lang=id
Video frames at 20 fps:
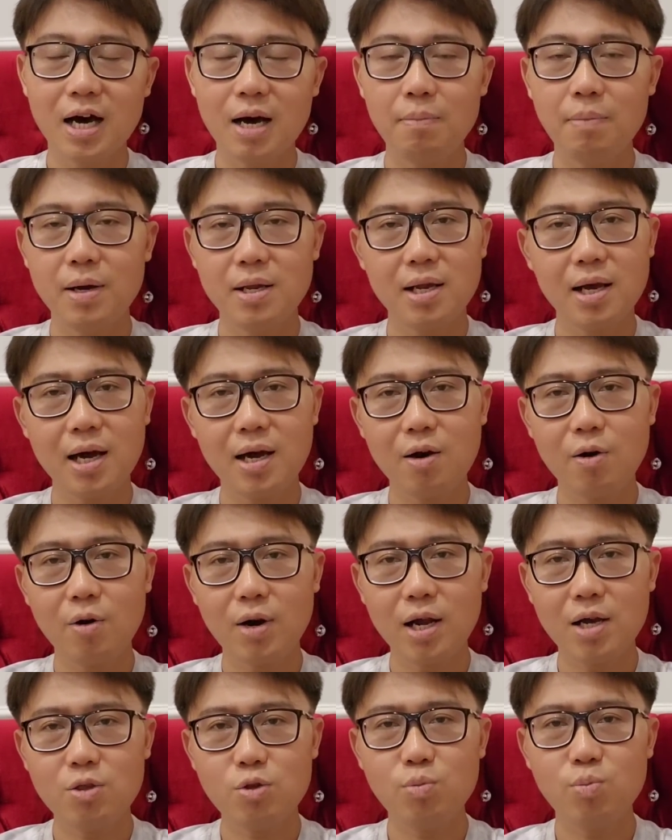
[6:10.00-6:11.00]
kebanyakan
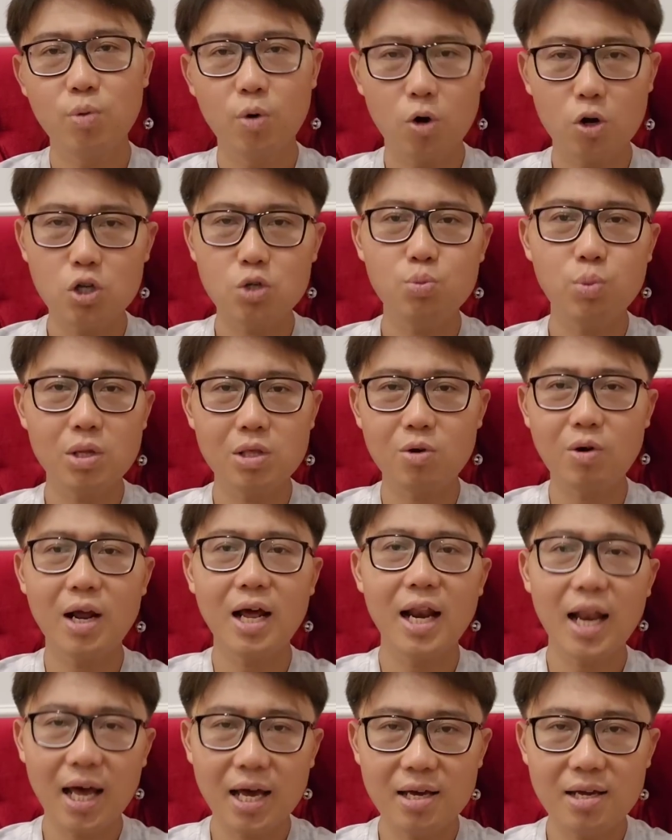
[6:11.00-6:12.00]
orang tuh boros buat
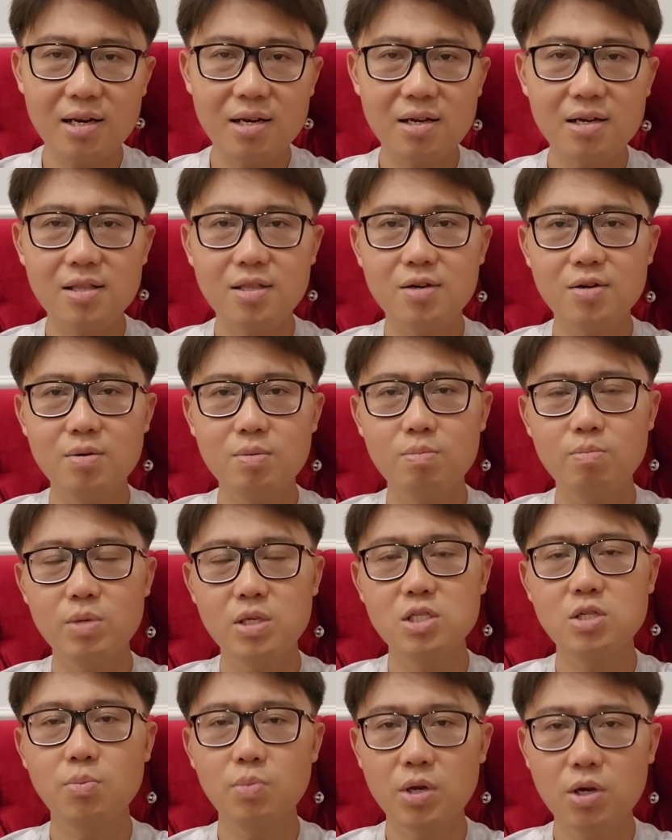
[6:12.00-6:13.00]
orang lain gitu
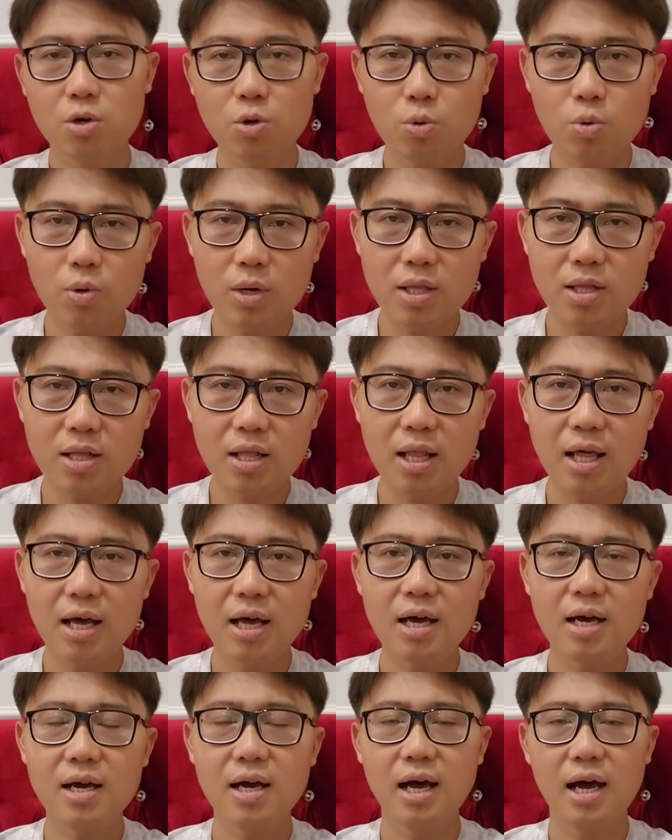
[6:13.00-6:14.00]
minjemin duit
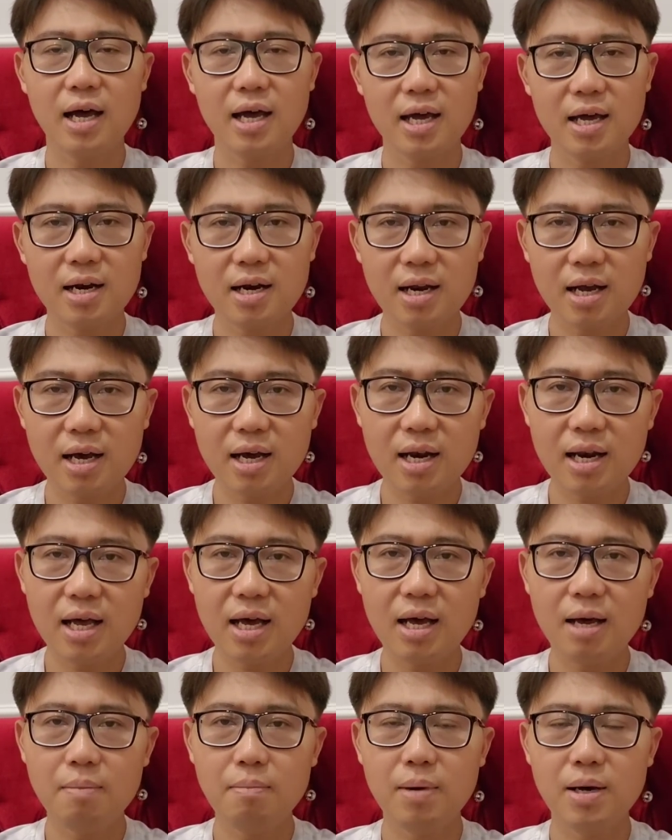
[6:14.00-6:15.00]
lah nggak enak
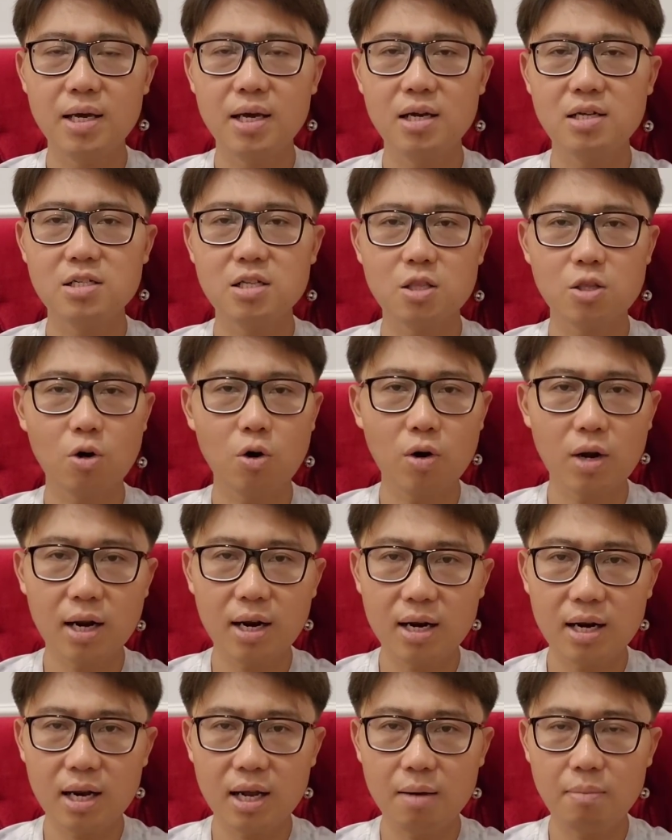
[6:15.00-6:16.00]
lah bayar
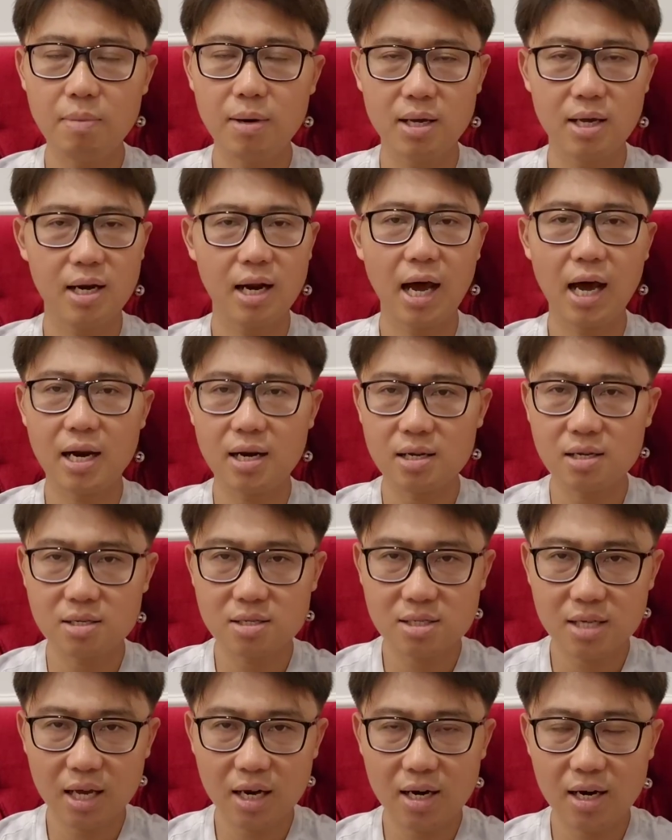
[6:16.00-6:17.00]
setoran lah bayar
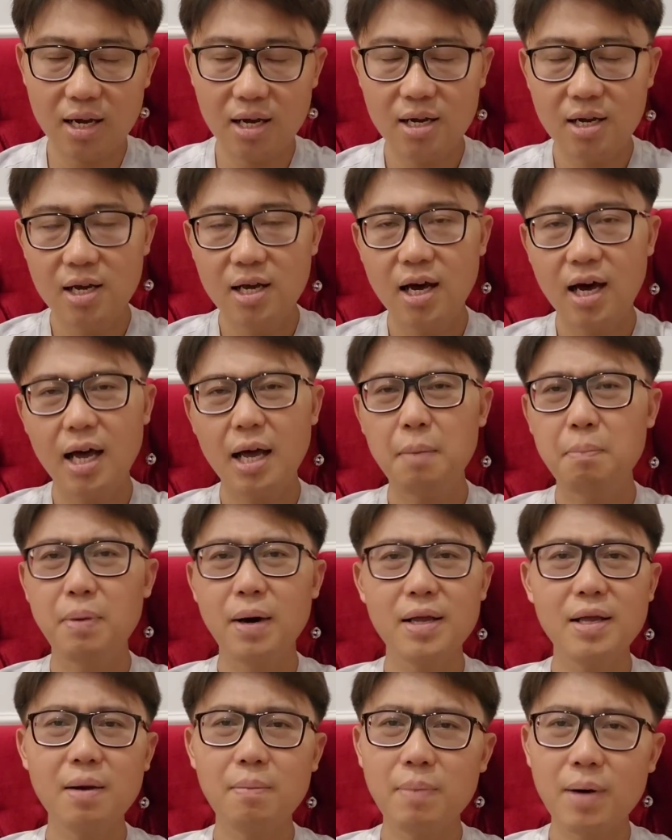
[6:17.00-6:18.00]
arisan lah kayak
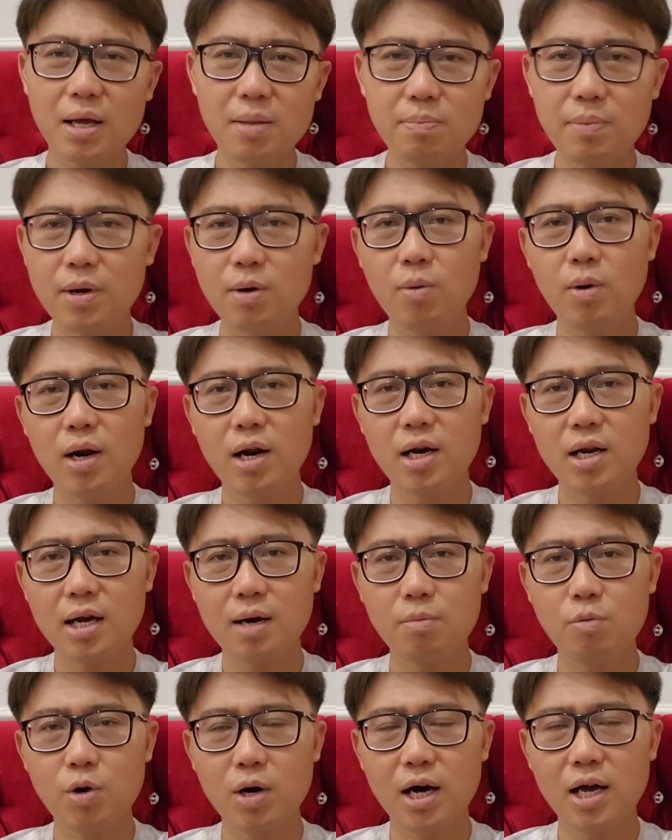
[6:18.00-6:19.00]
banyak banget pengeluaran
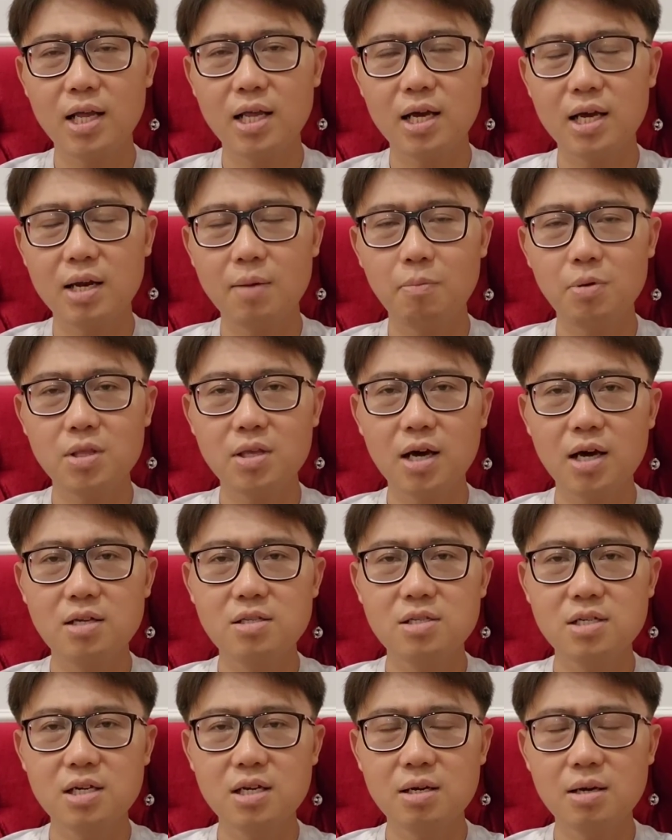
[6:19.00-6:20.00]
kamu kayaknya dapat
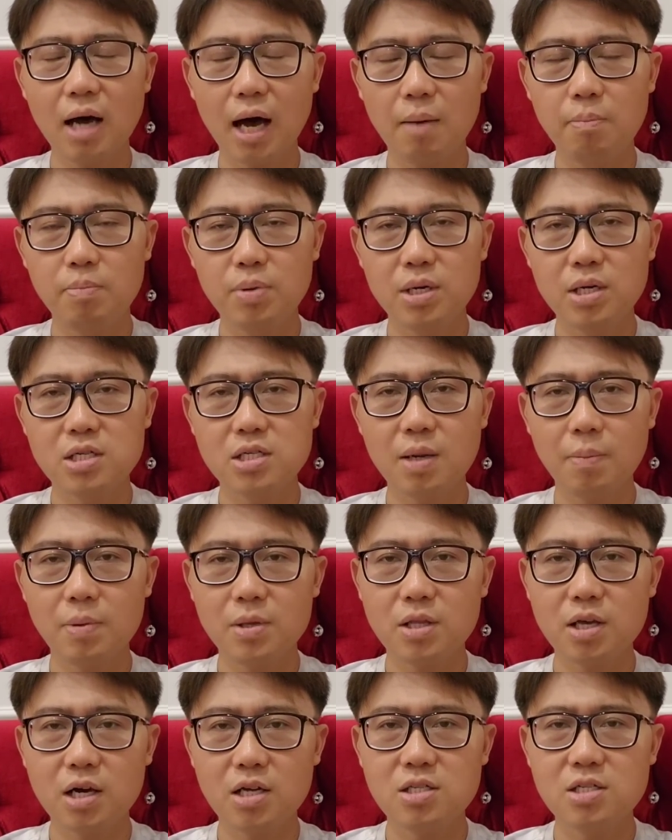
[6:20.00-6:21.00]
gaji habis
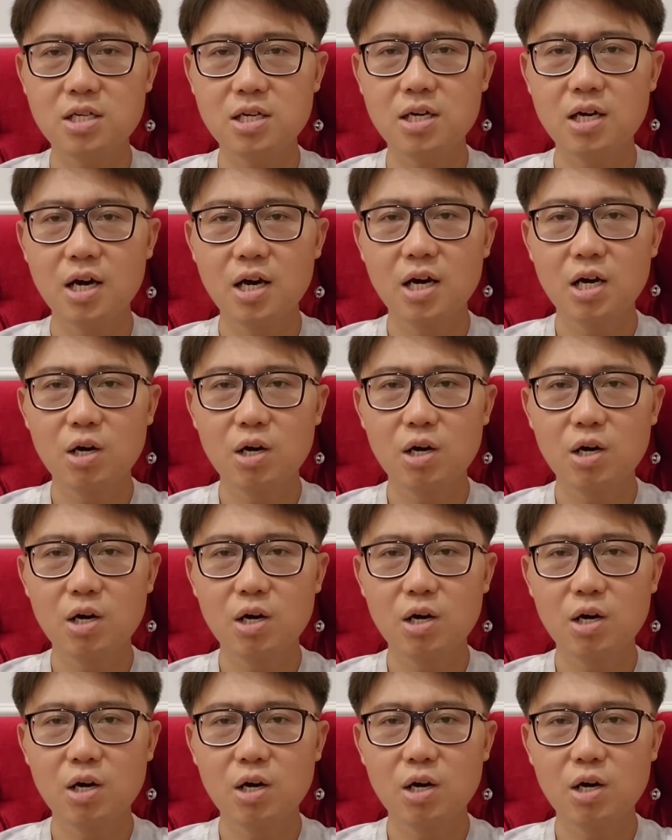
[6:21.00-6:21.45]
dapat gaji